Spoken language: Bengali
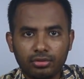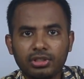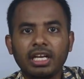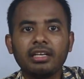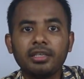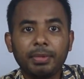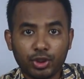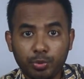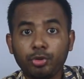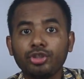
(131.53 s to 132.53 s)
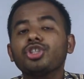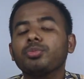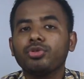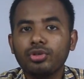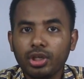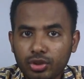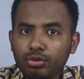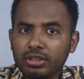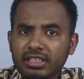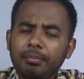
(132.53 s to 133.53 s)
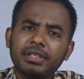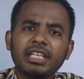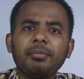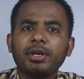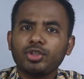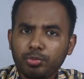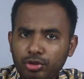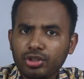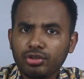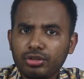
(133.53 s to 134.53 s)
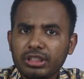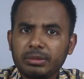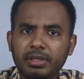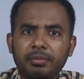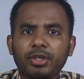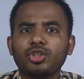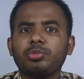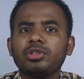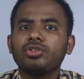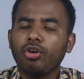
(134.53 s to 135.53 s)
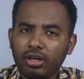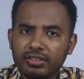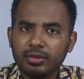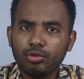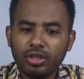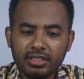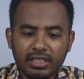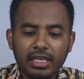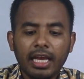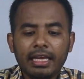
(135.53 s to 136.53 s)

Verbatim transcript: তো জানেন যে পাঁচশো পঞ্চাশ যে বোর্ডগুলো চলতেছে আপনি চাইলে পাঁচশো পঞ্চাশ দিতে পারেন পাঁচশো পঞ্চাশ অরাসের বোর্ড আছে